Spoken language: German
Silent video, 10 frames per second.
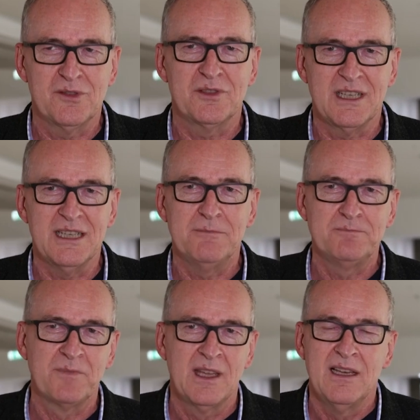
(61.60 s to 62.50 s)
zu
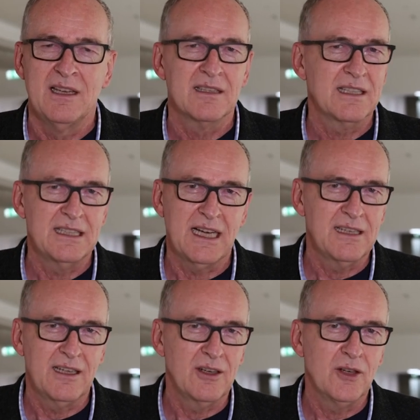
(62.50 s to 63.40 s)
treiben. Geht
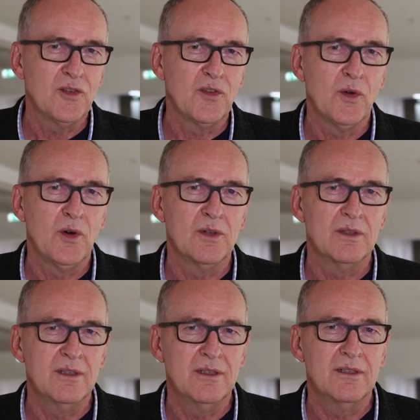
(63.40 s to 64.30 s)
anderen auch so.
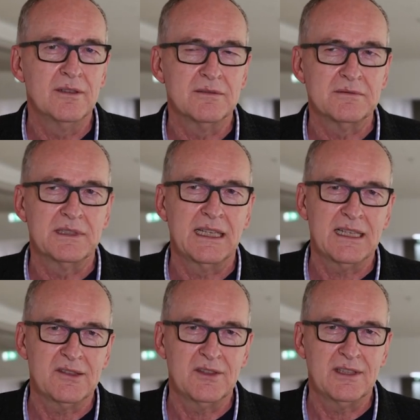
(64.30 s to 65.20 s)
Äh, da
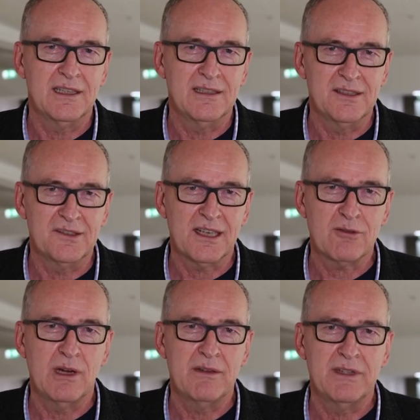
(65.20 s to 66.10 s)
hat sich dann das
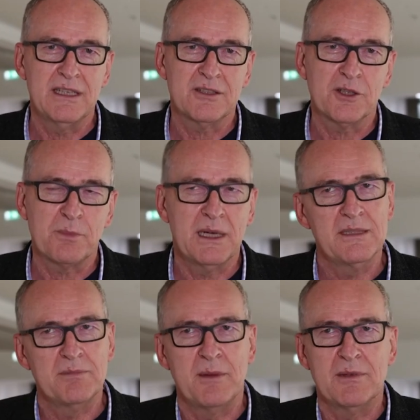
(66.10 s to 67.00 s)
Sakko ein wenig
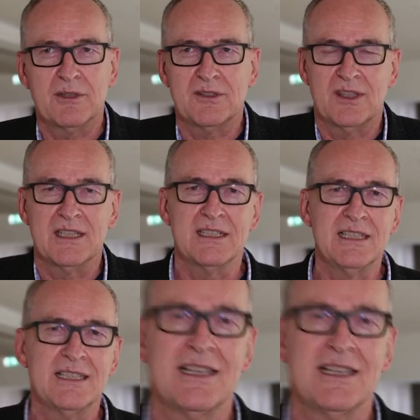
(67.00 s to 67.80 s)
bespannt, bei mir Gott sei Dank nicht.